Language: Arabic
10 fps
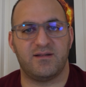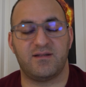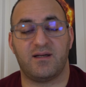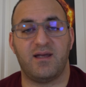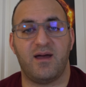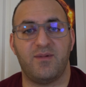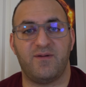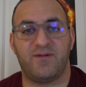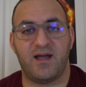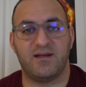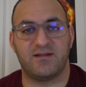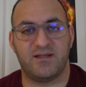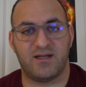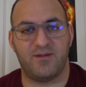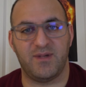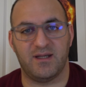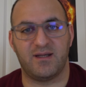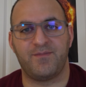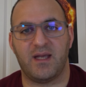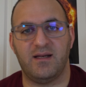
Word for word: استخدام أفران السيراميك